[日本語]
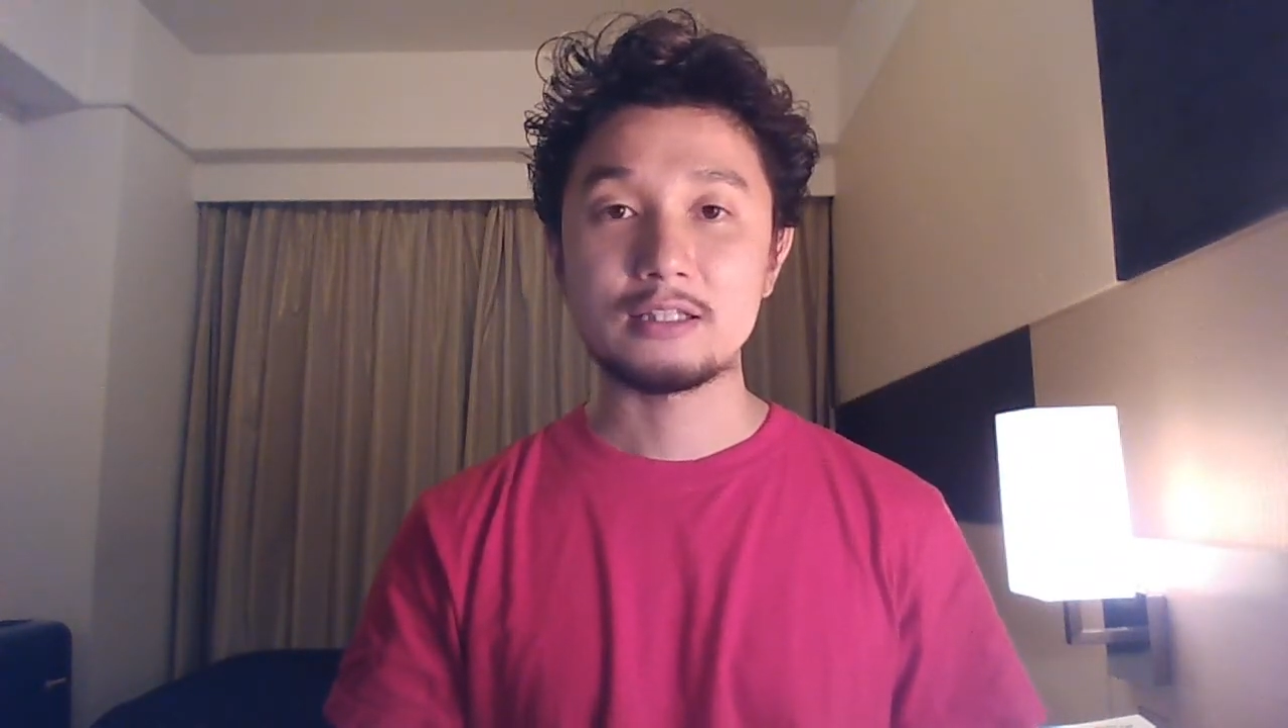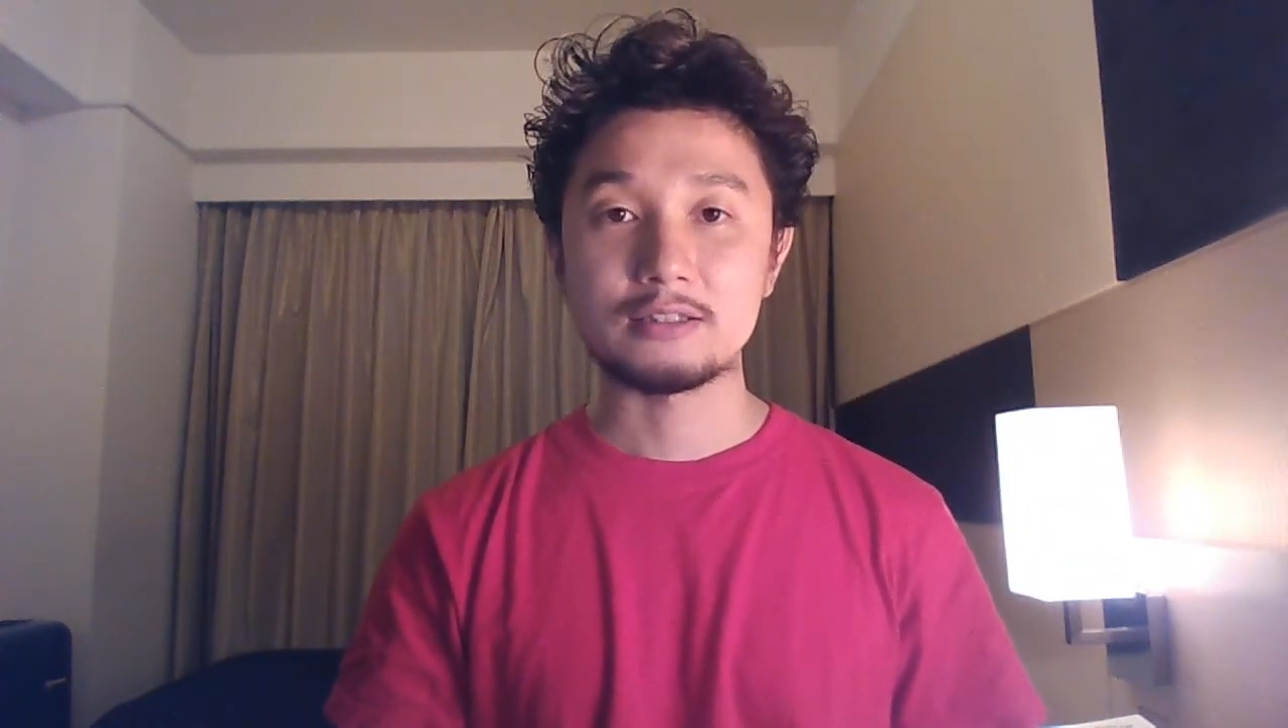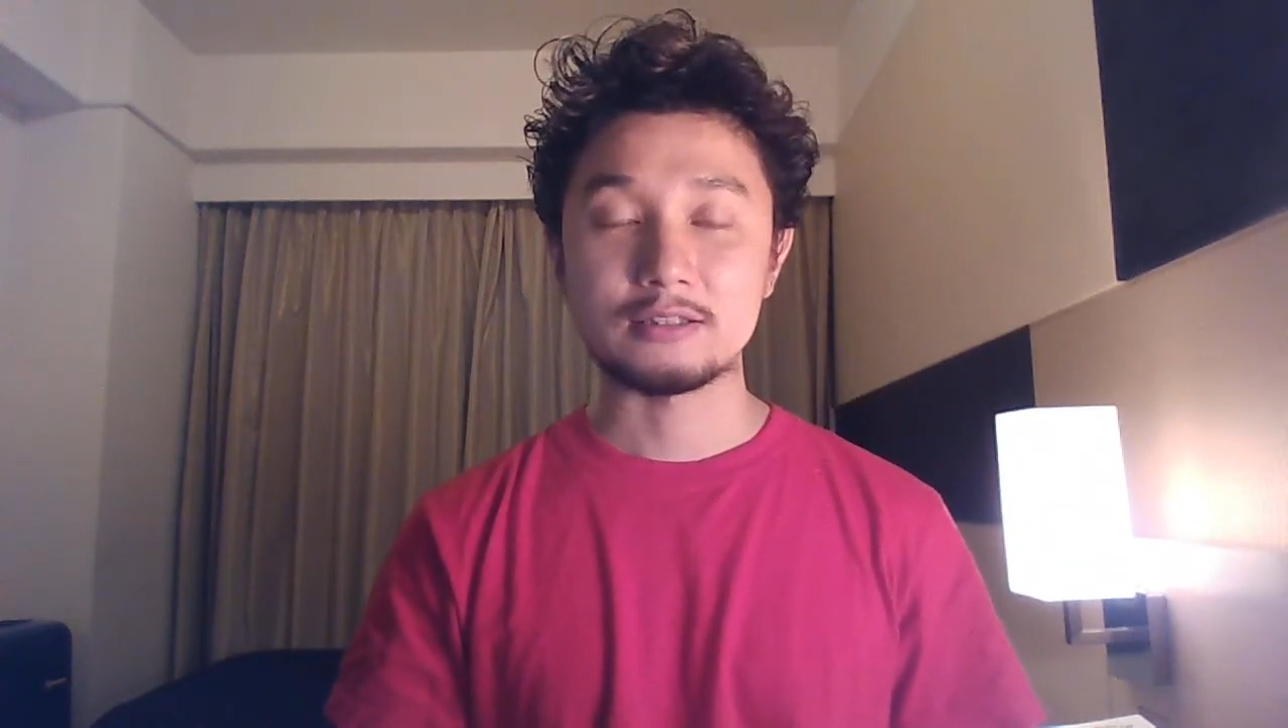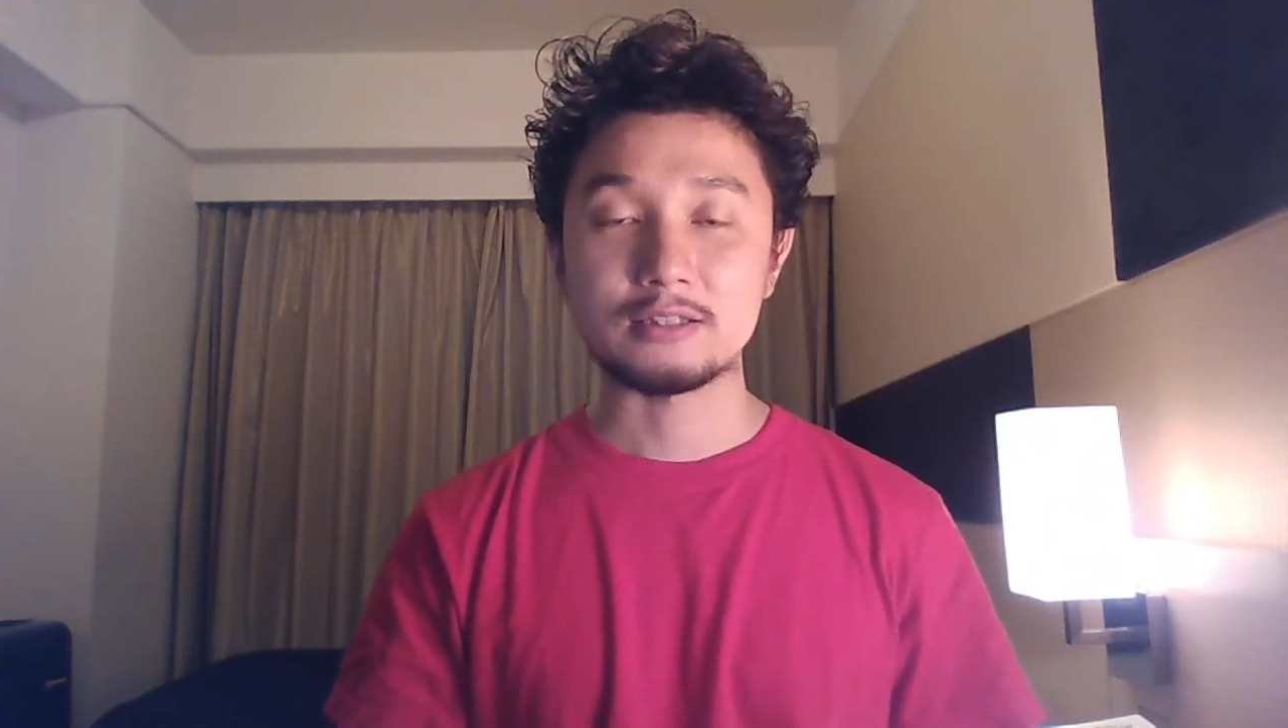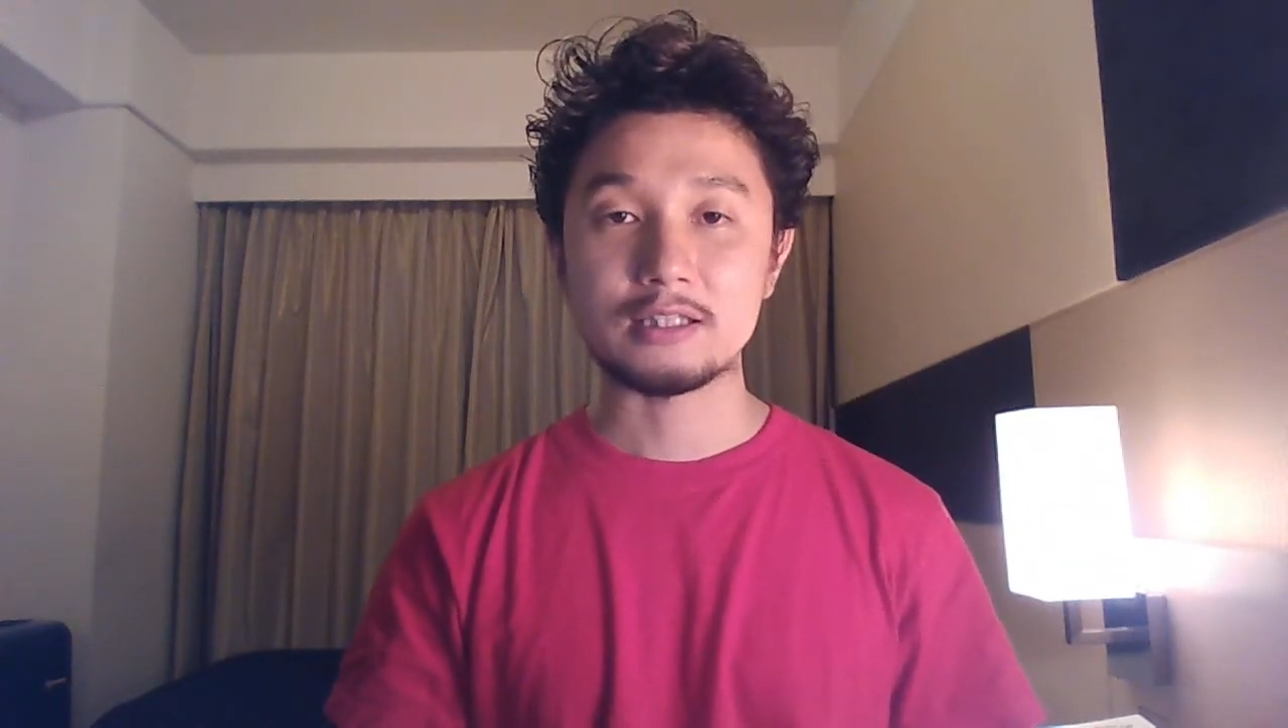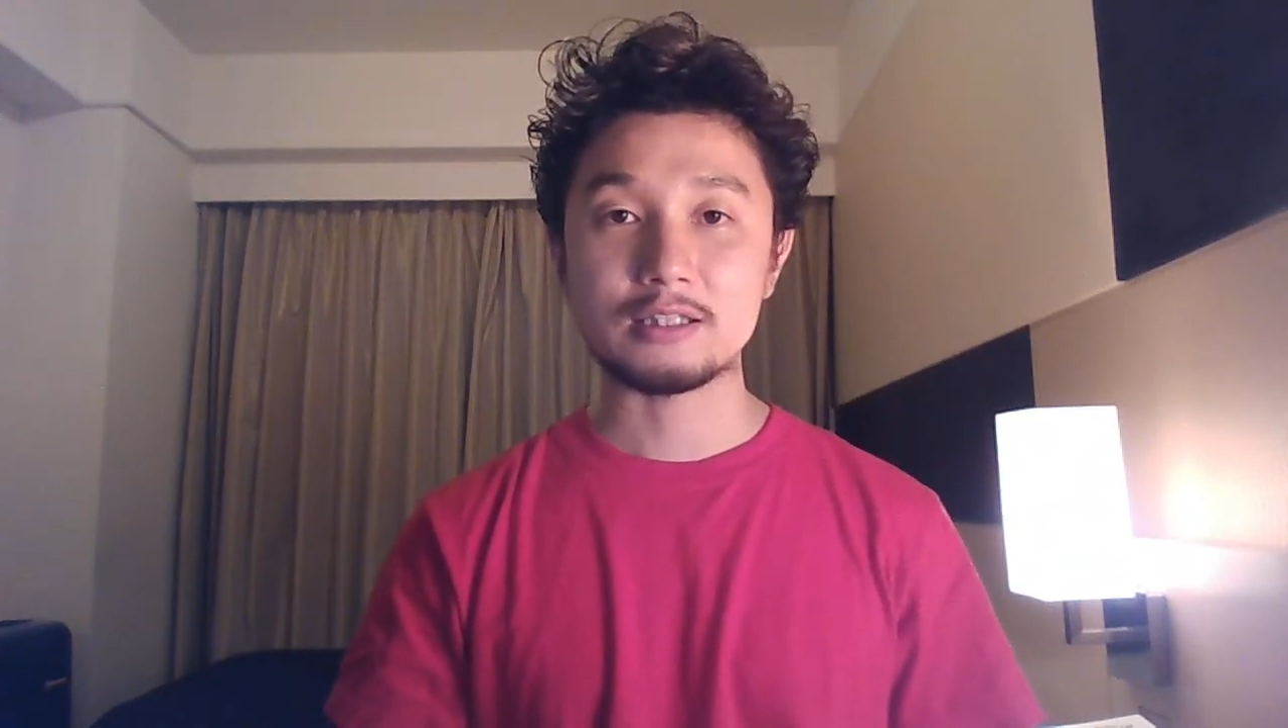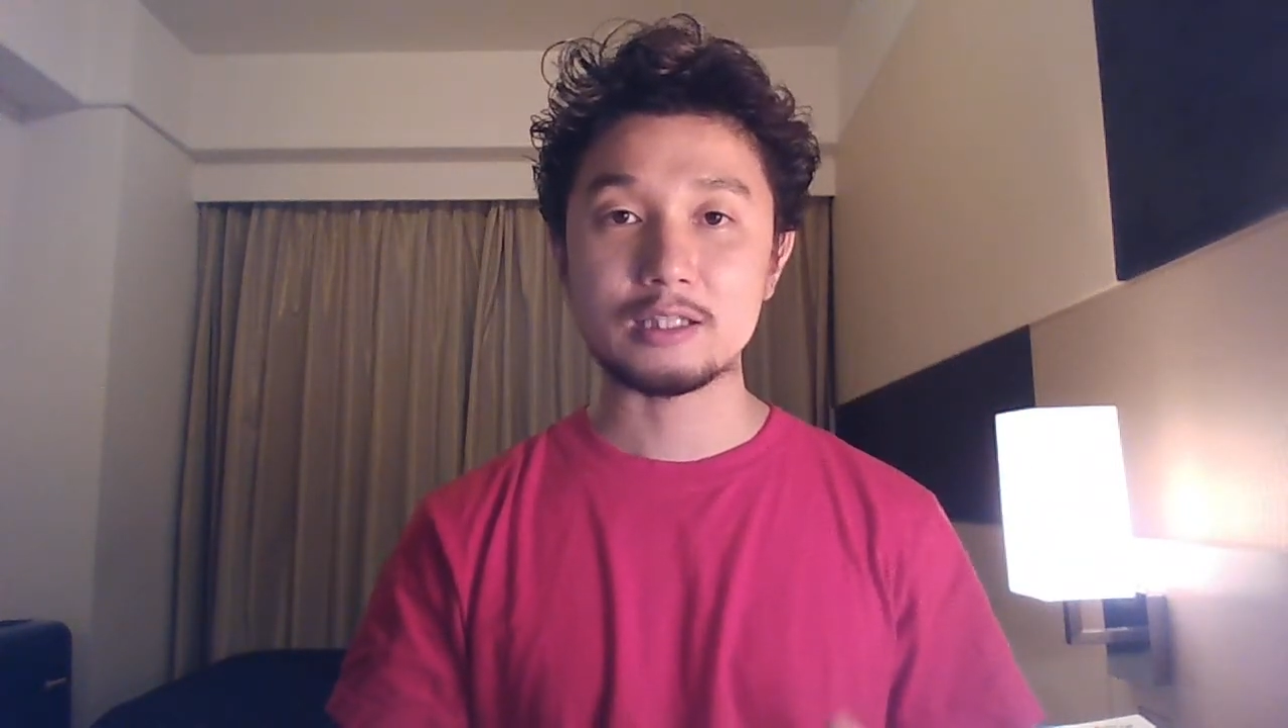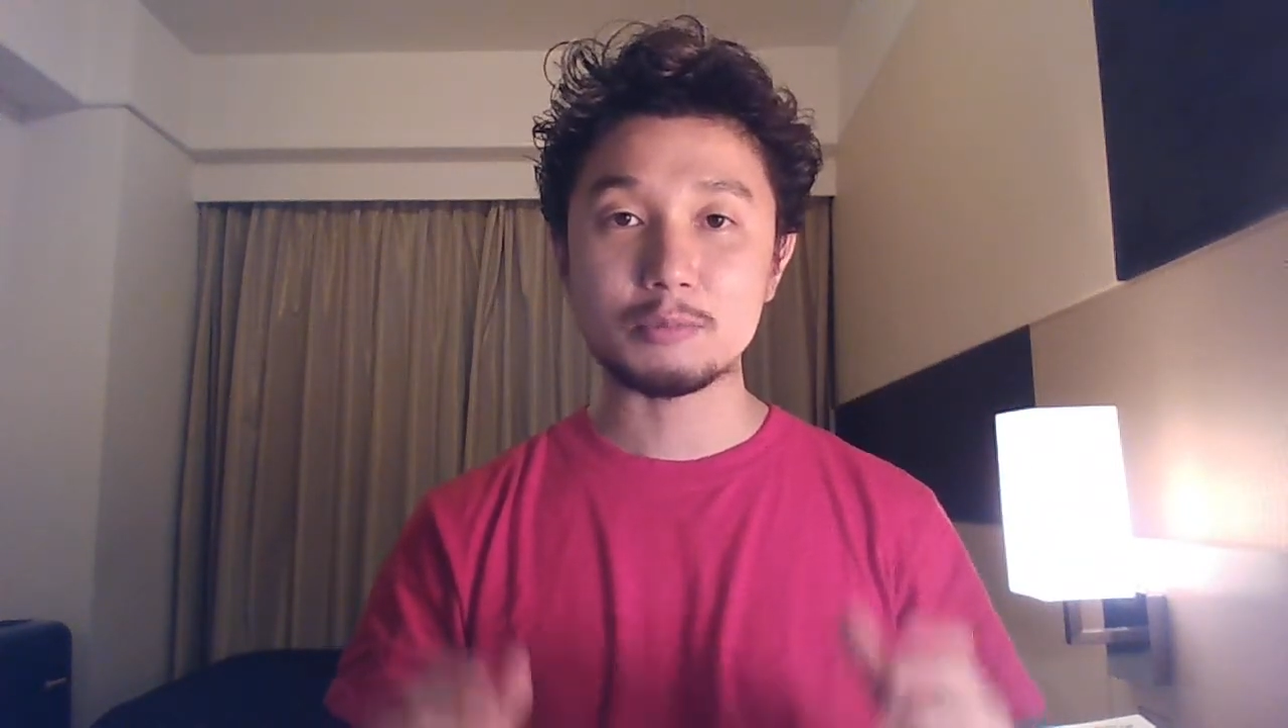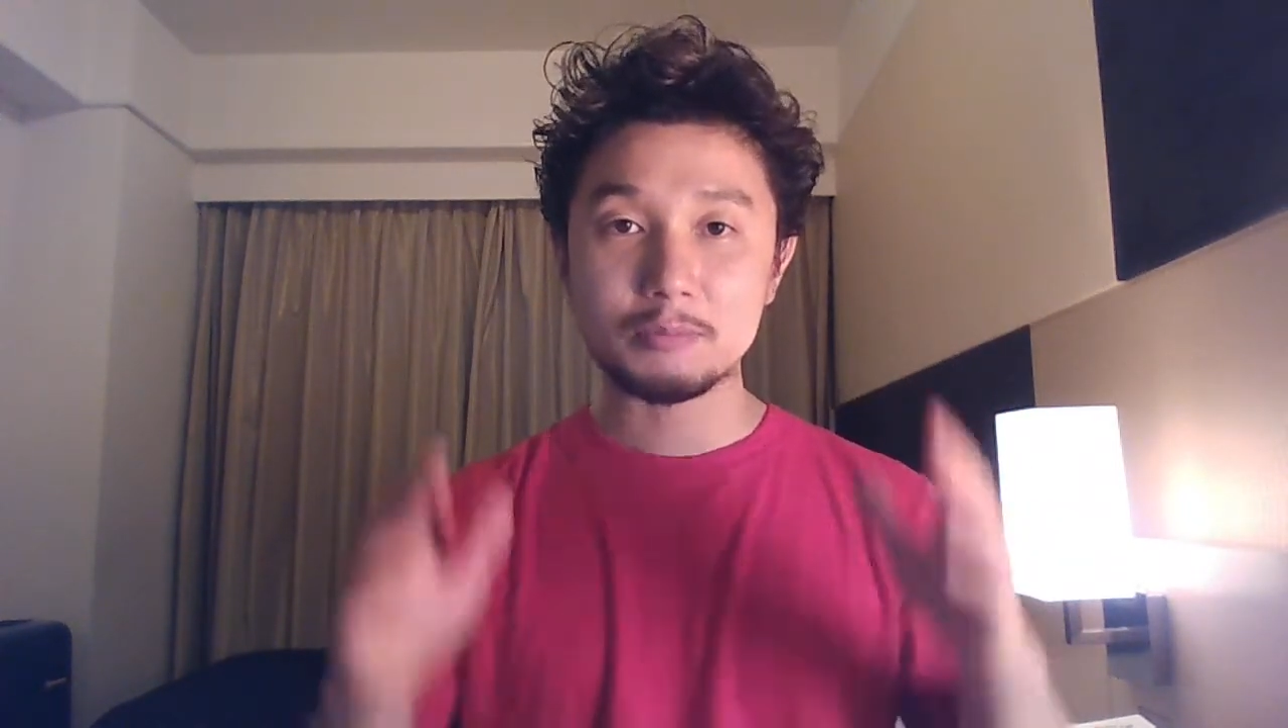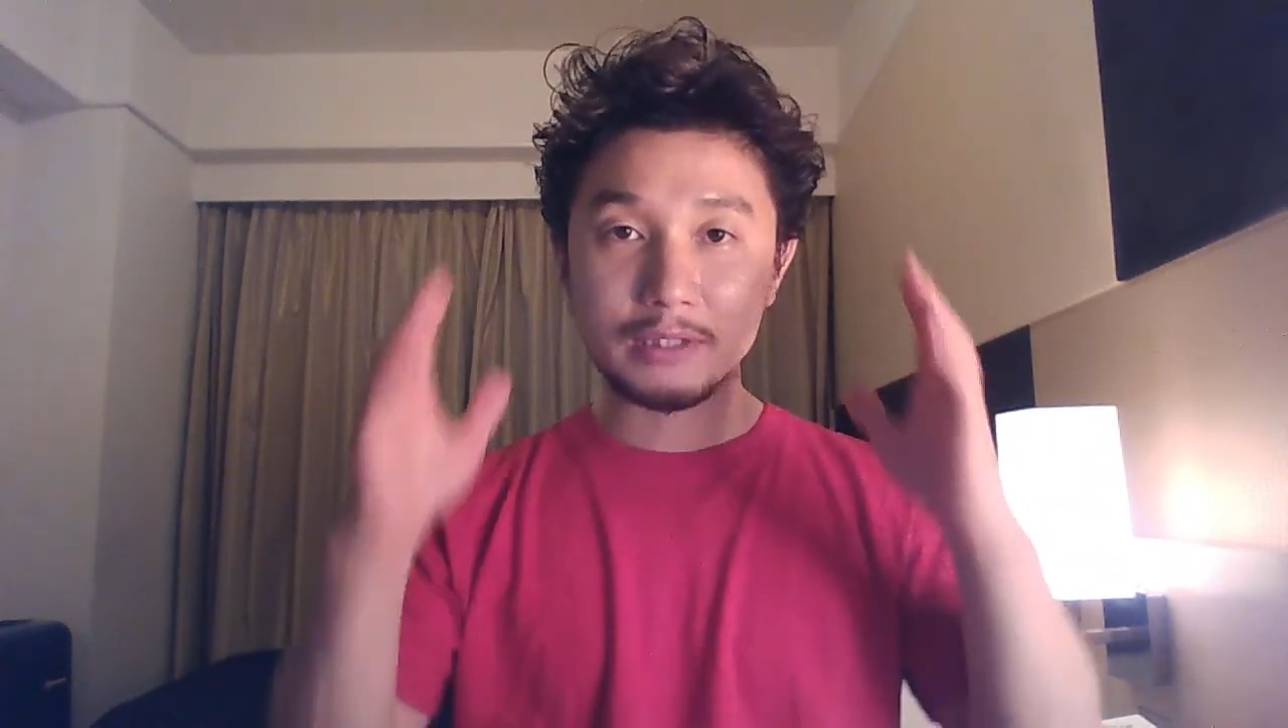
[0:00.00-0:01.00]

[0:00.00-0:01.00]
うん。頭